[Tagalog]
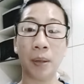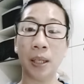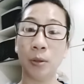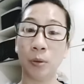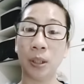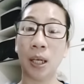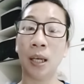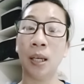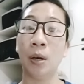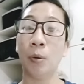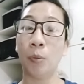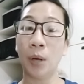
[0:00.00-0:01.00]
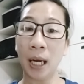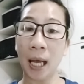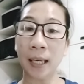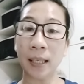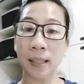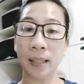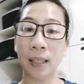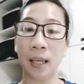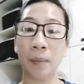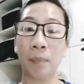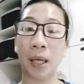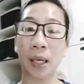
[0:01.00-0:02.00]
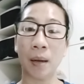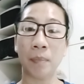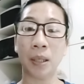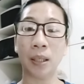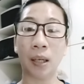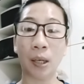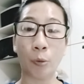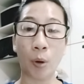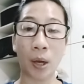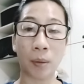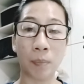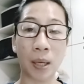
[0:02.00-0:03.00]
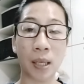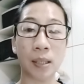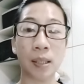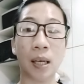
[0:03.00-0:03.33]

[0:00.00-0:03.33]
Bello na wala na silang maraming requirements.